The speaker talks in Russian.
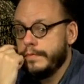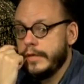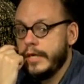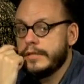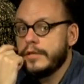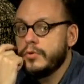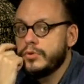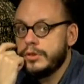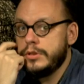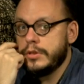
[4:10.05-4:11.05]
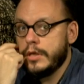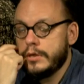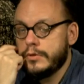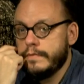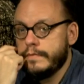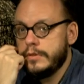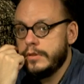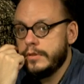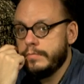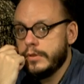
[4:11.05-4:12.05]
Я-то тоже считаю, что в
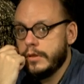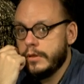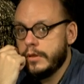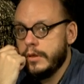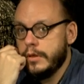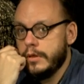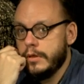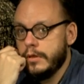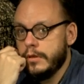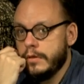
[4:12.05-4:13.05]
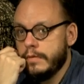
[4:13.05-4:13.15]
Одессе потолки...